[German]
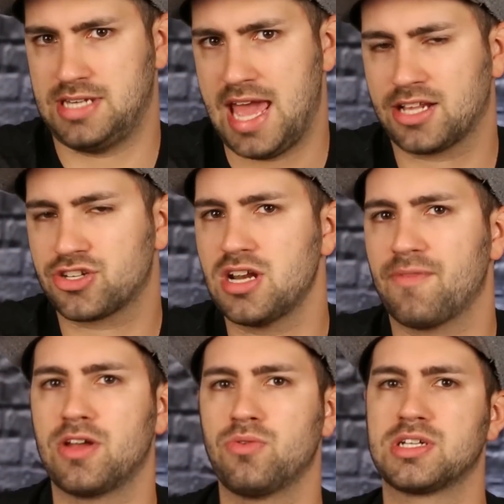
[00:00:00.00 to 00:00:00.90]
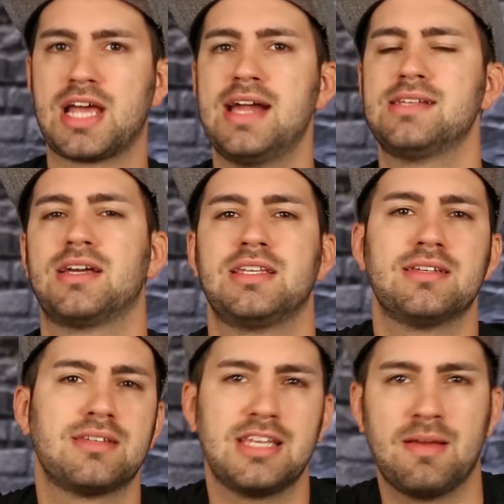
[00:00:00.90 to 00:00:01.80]
die Action darf da nur ein Teil sein.
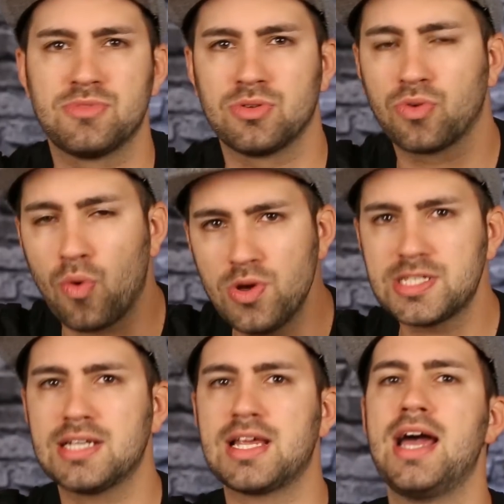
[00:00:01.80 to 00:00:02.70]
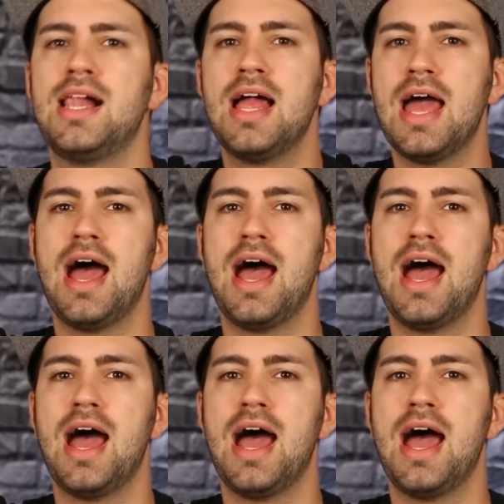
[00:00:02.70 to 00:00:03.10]
Hier ist es eben so ein großer Teil.